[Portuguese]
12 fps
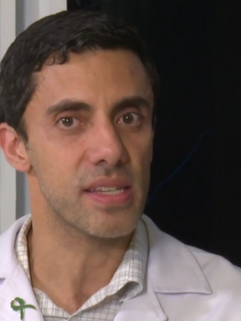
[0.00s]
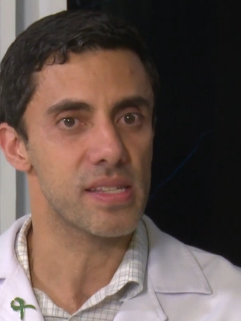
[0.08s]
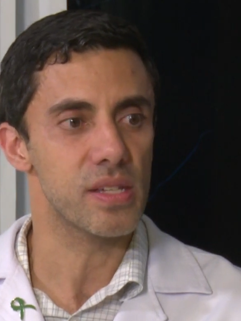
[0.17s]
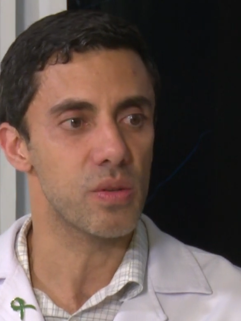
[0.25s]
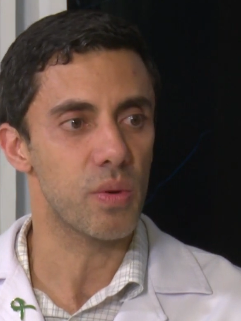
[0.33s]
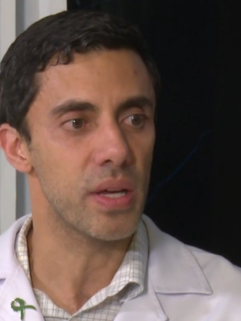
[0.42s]

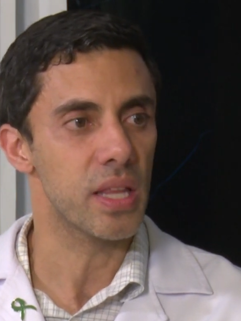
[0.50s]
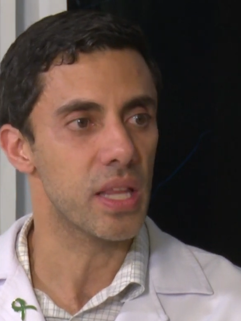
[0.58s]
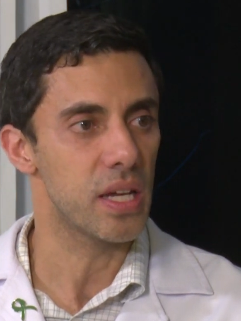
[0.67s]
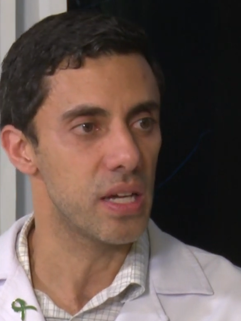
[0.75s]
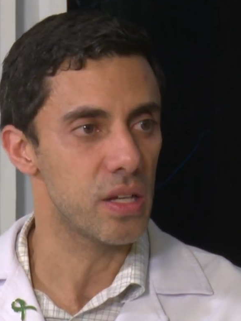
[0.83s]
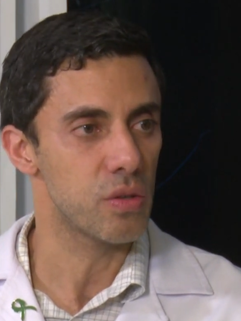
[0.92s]
50
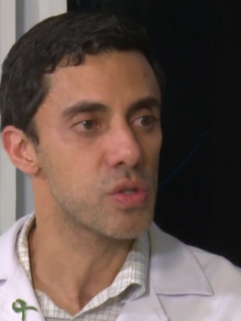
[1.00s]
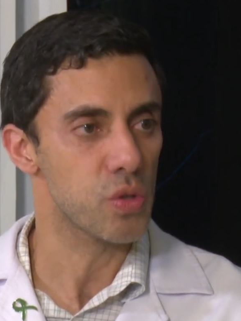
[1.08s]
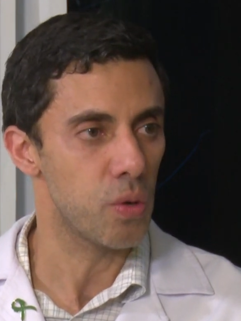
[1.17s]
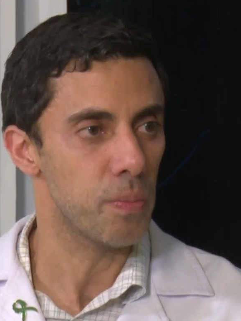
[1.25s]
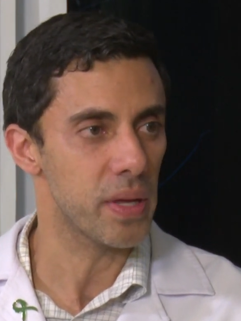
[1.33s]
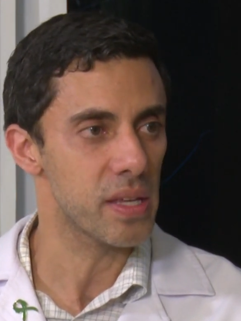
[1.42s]
anos,
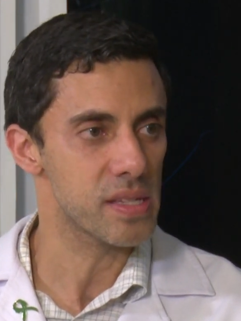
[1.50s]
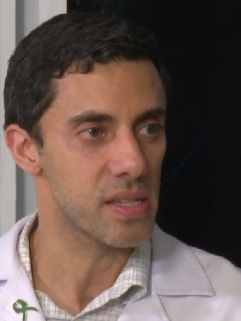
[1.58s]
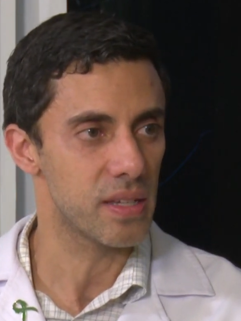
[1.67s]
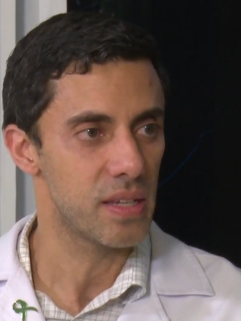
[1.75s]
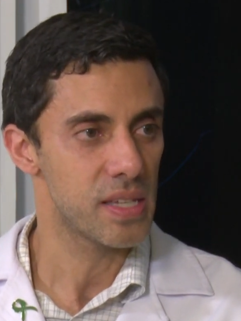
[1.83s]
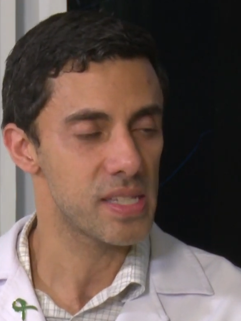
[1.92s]
compensa.